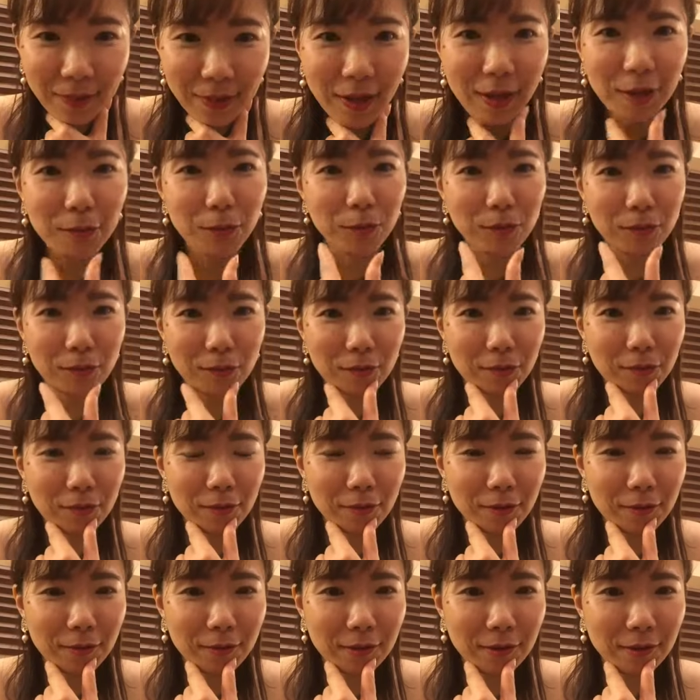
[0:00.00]
あ
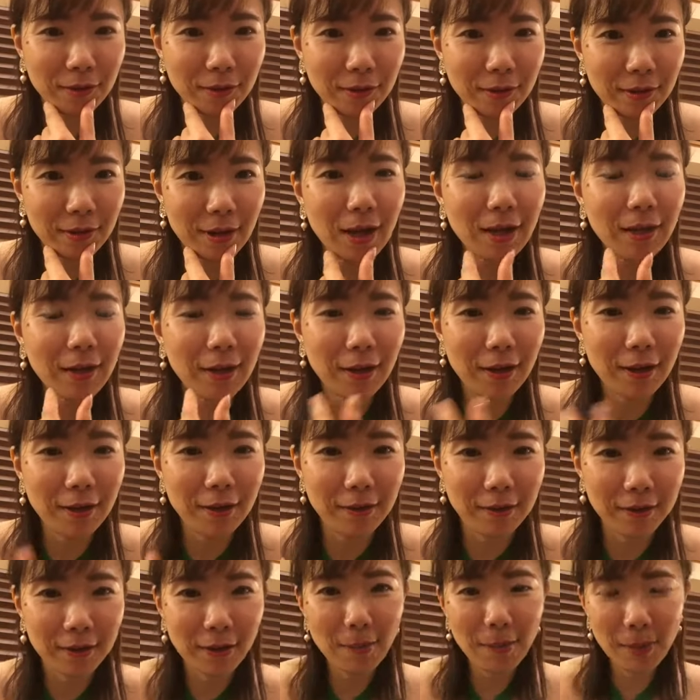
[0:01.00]
のー、なんか
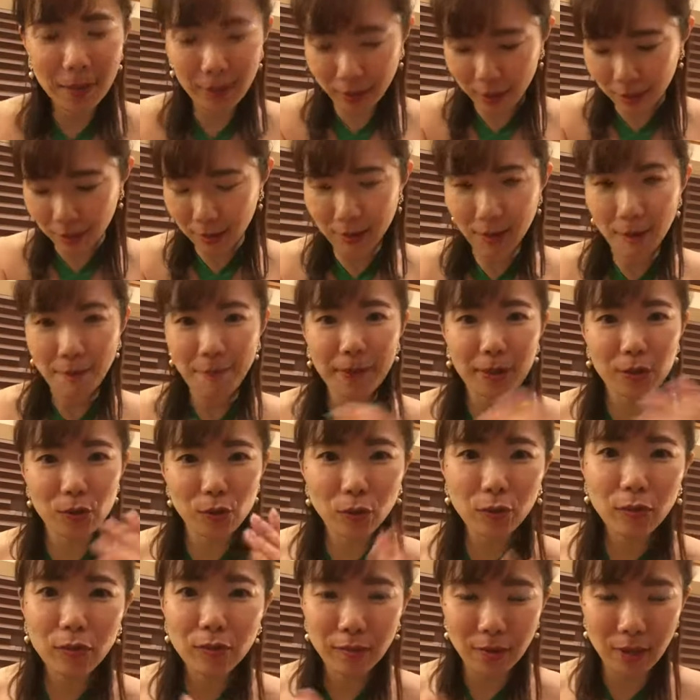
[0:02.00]
たまにやっぱり
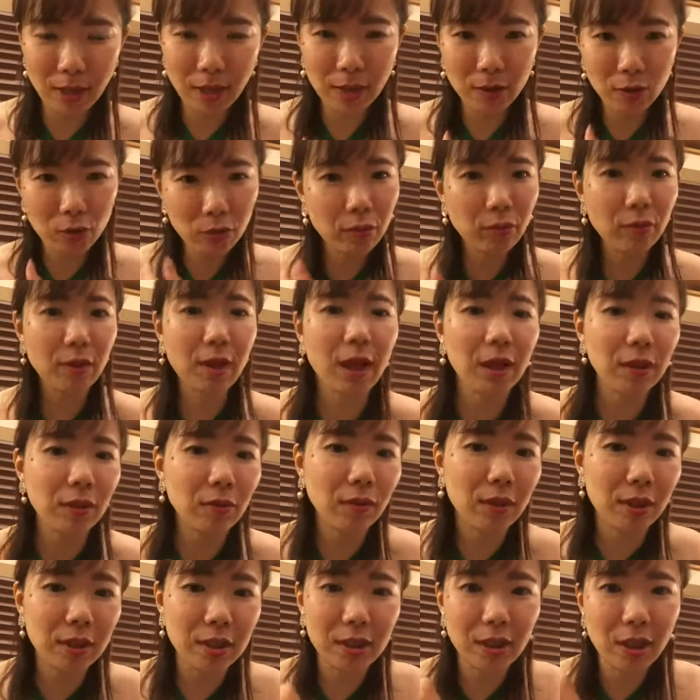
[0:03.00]
ちょっとねちょっとカット
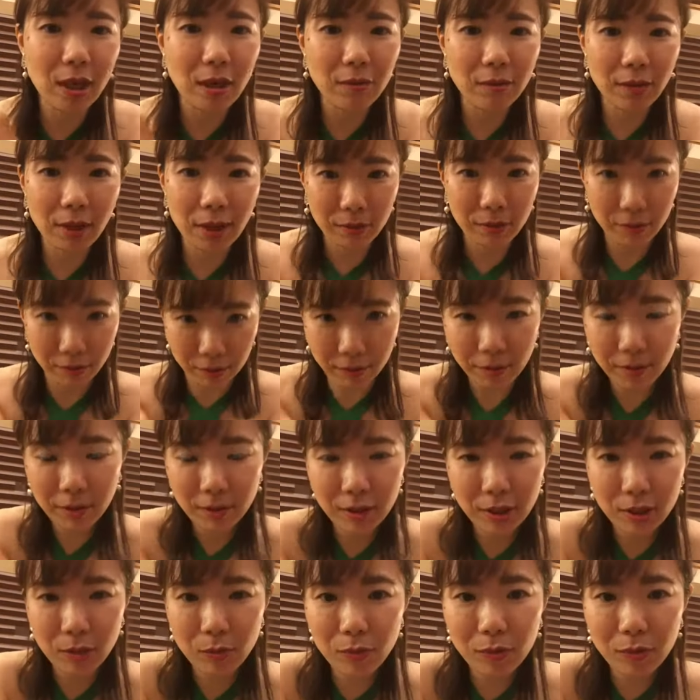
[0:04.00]
が違うやつ
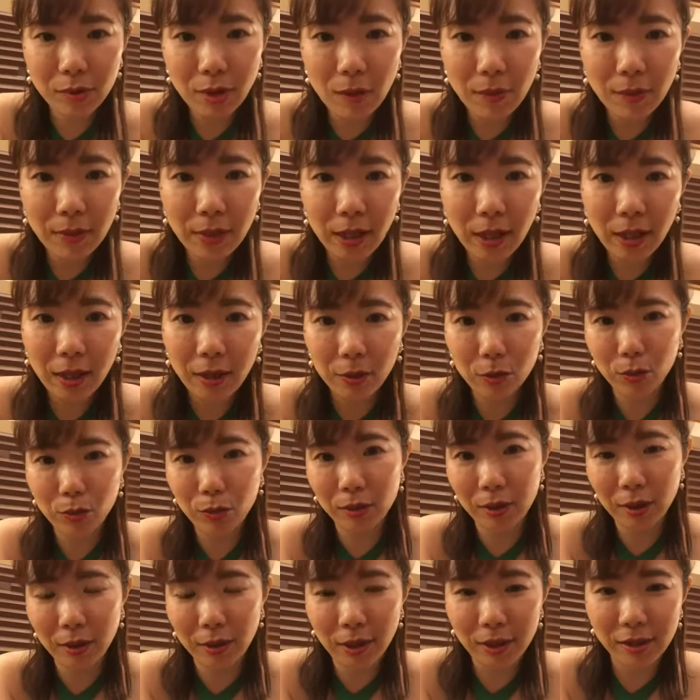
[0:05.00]
自分と合わないカットし
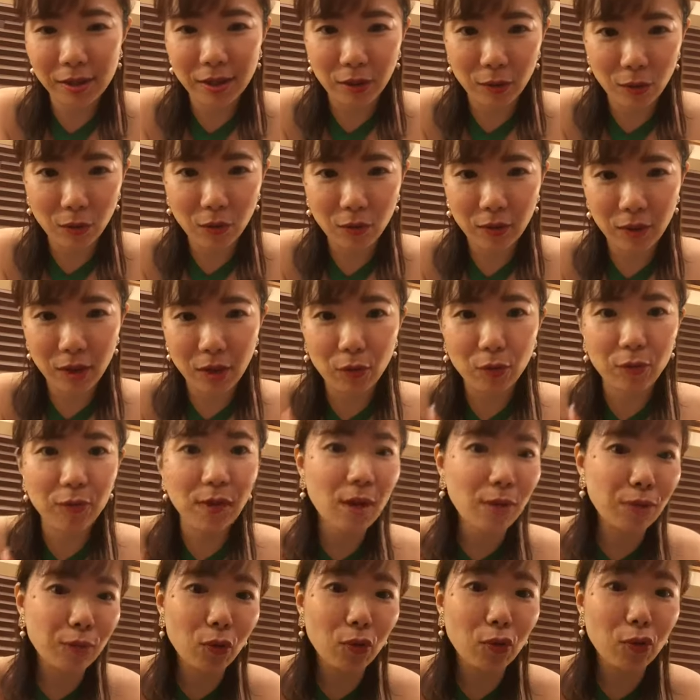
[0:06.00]
てるやつだとなんか
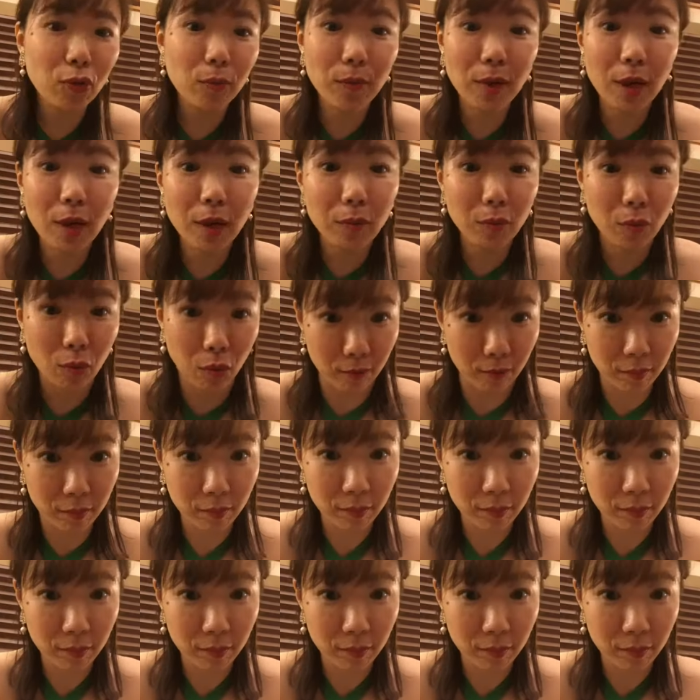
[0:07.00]
腕太く見えるもん